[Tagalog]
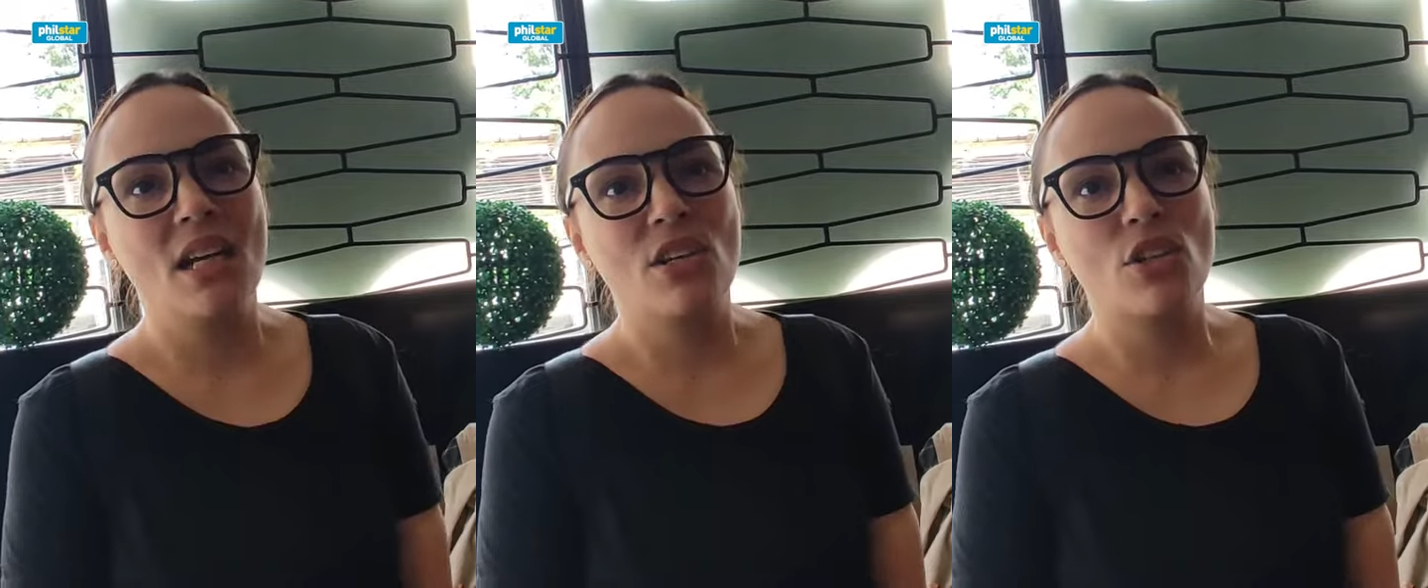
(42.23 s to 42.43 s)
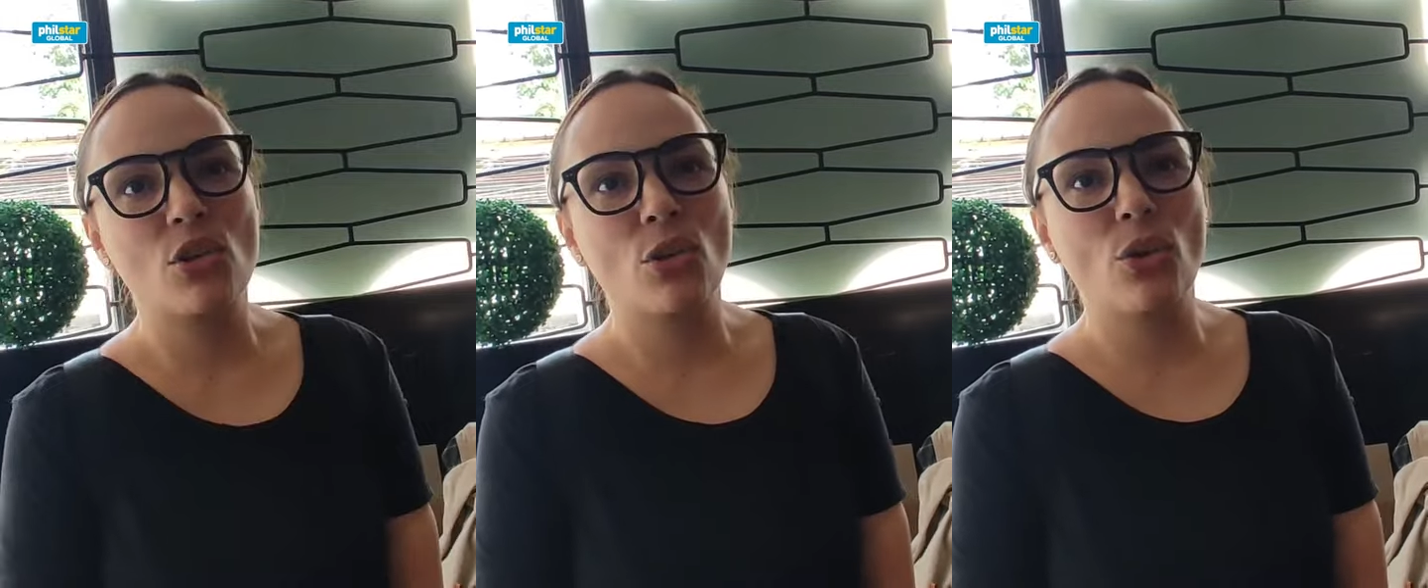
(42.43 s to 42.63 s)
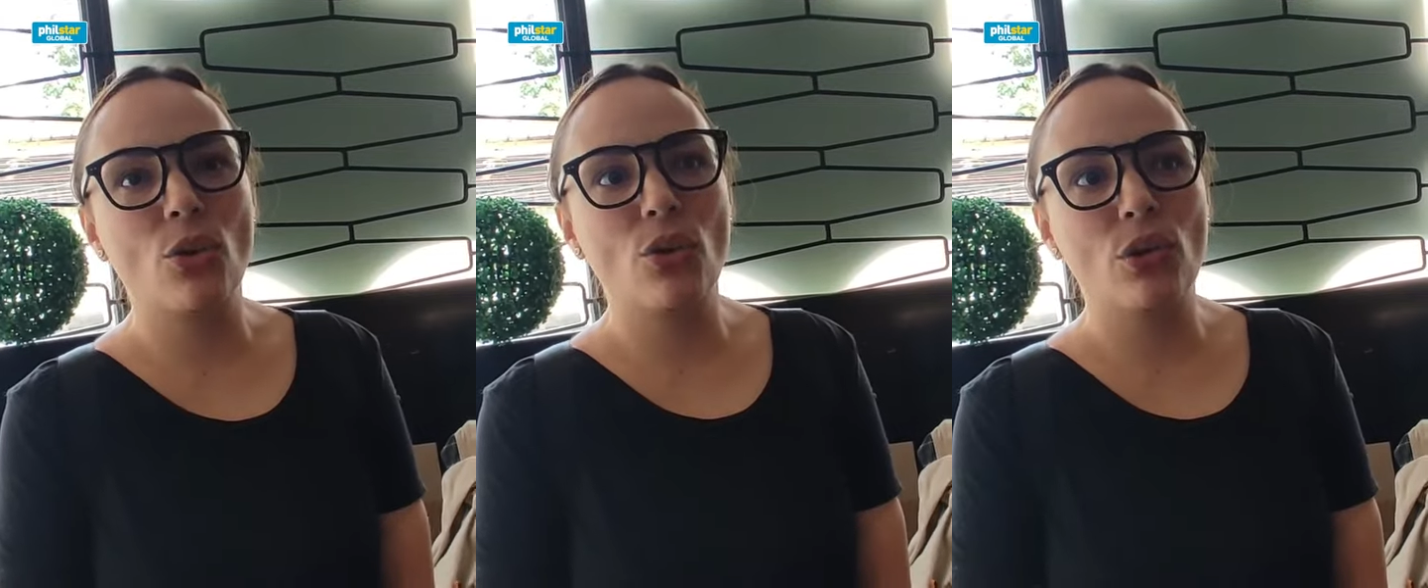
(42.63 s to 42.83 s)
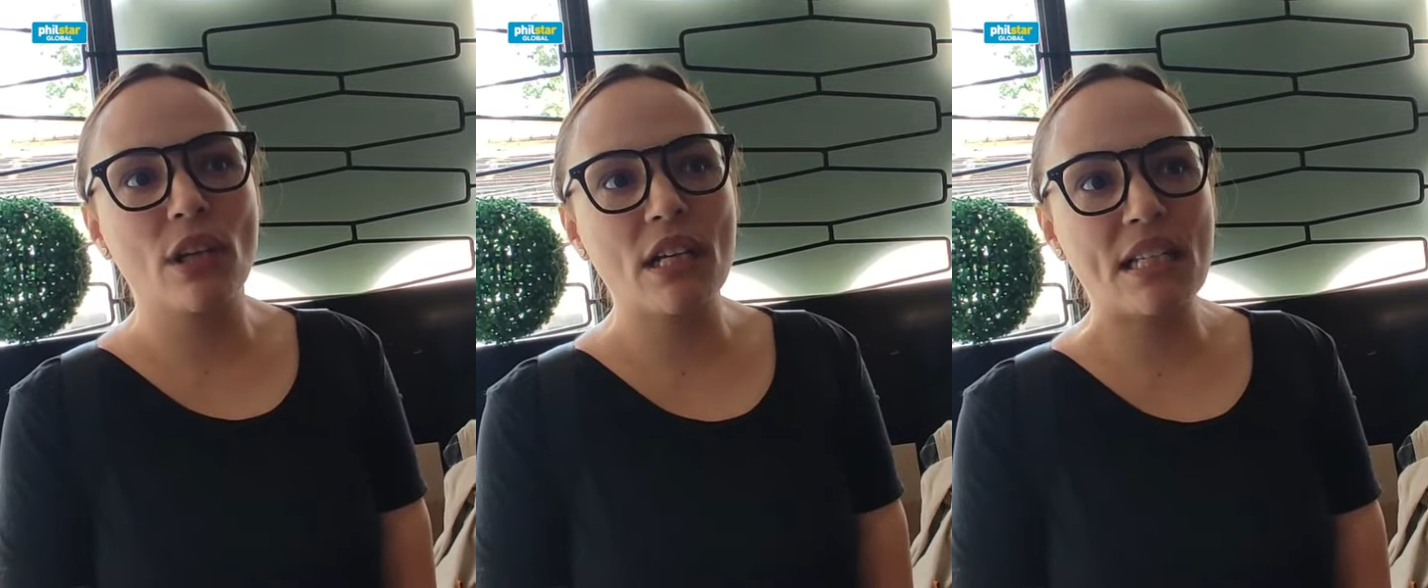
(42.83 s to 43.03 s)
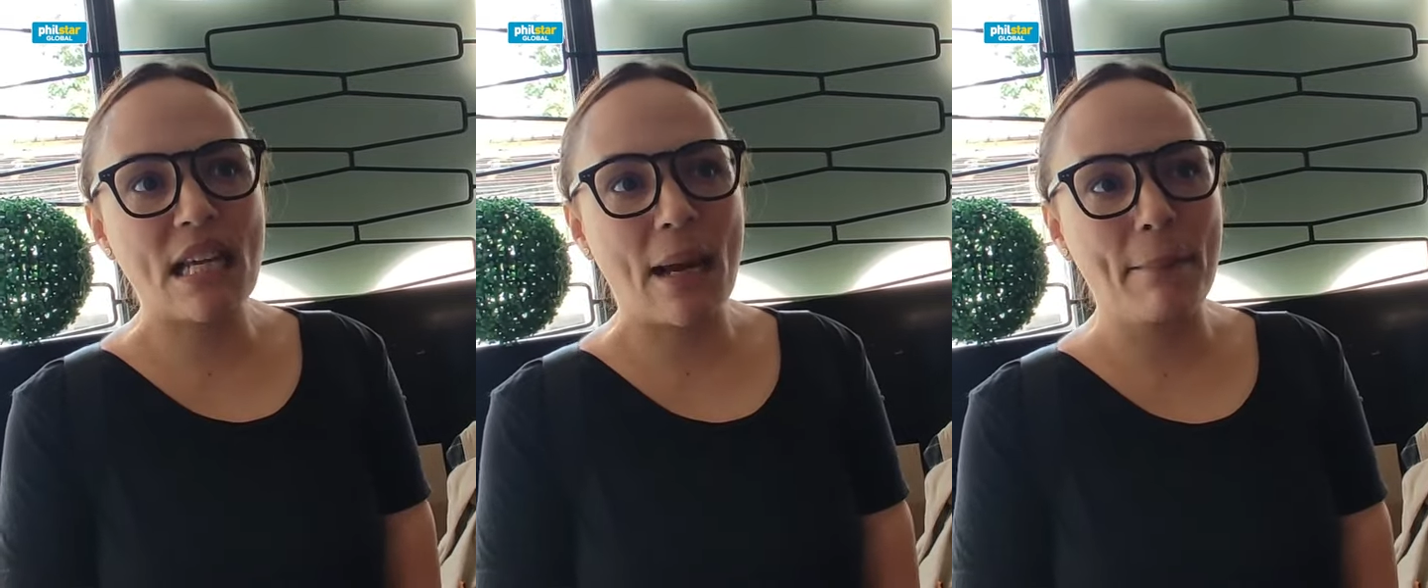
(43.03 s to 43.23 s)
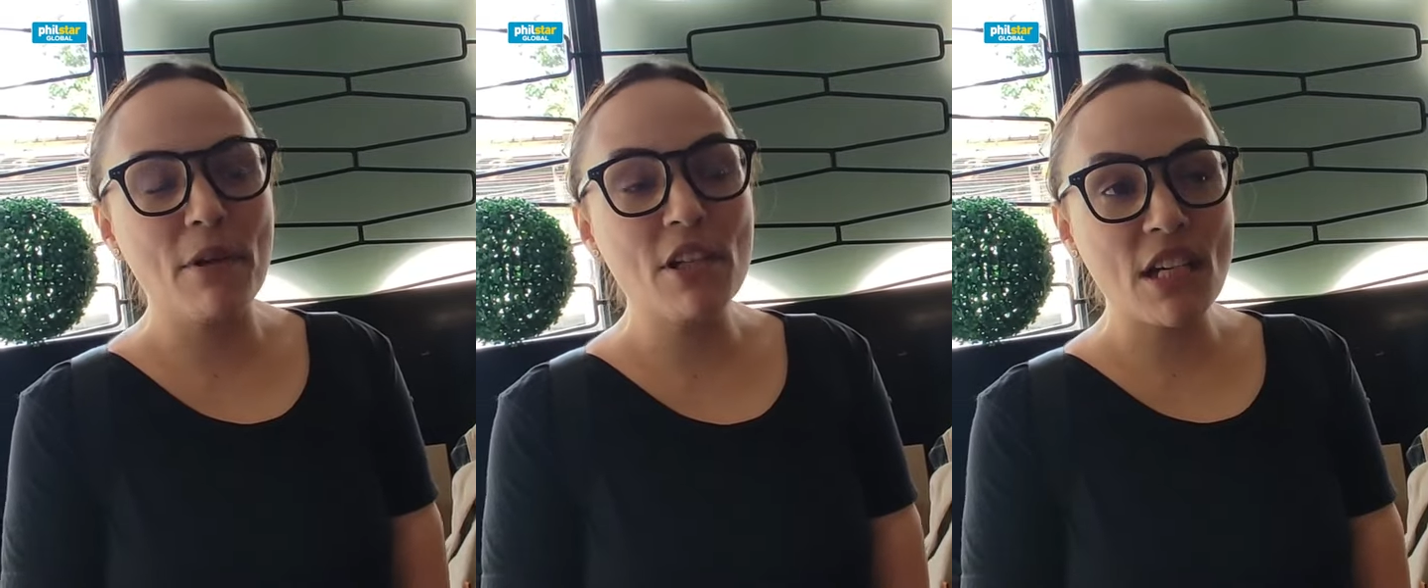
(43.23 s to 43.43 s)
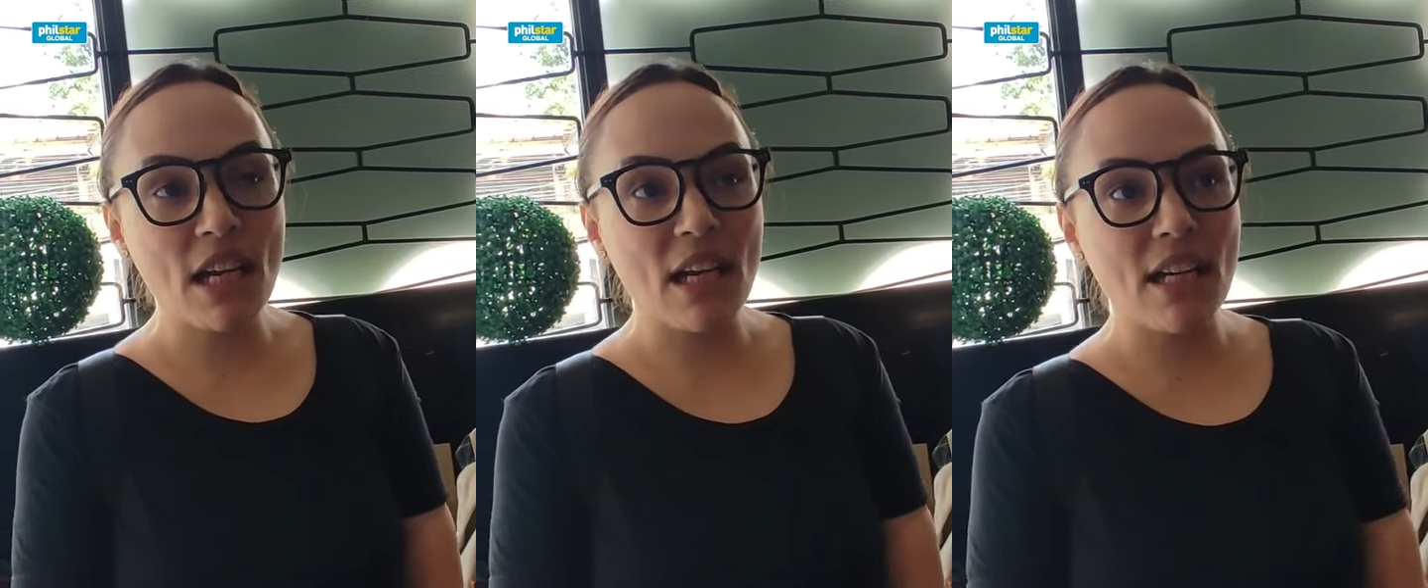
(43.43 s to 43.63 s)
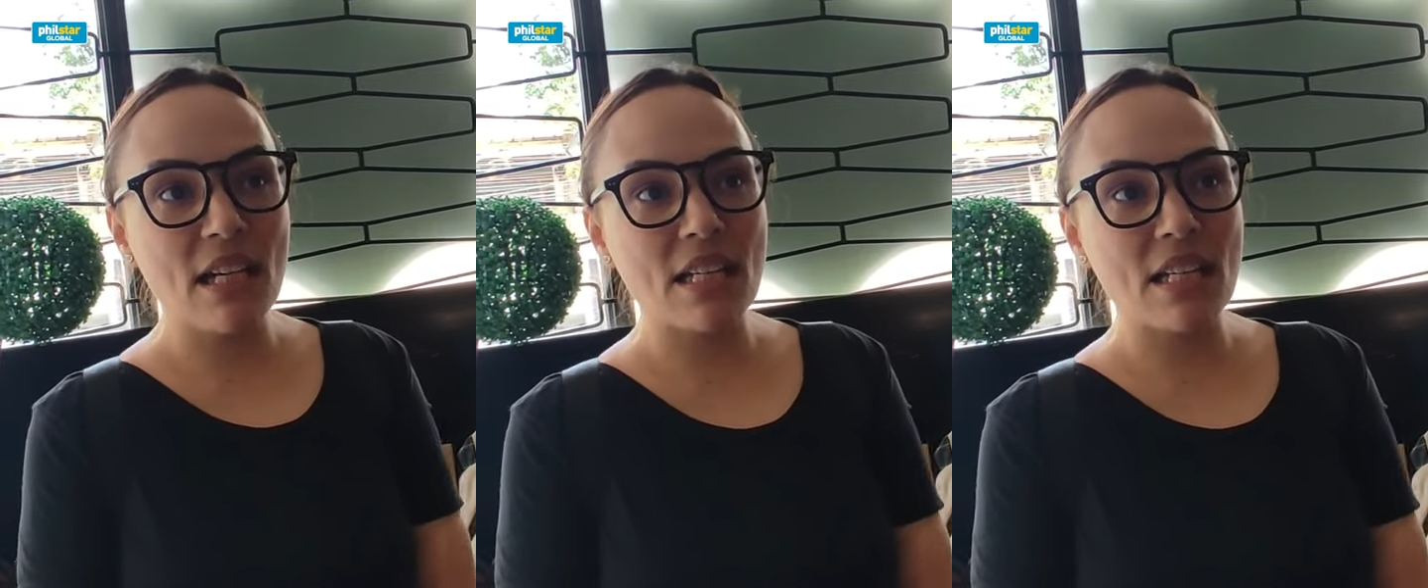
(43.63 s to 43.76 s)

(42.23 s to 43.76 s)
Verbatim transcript: So, nagsabi siya